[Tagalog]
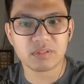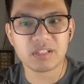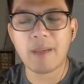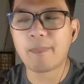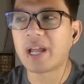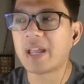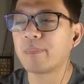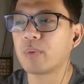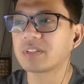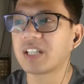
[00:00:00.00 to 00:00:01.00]

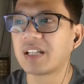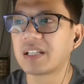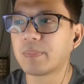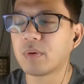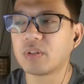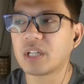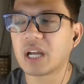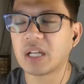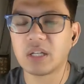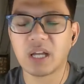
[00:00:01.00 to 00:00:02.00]
napaka-importante po ng,
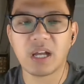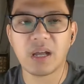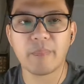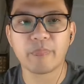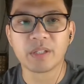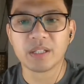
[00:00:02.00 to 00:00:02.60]
um,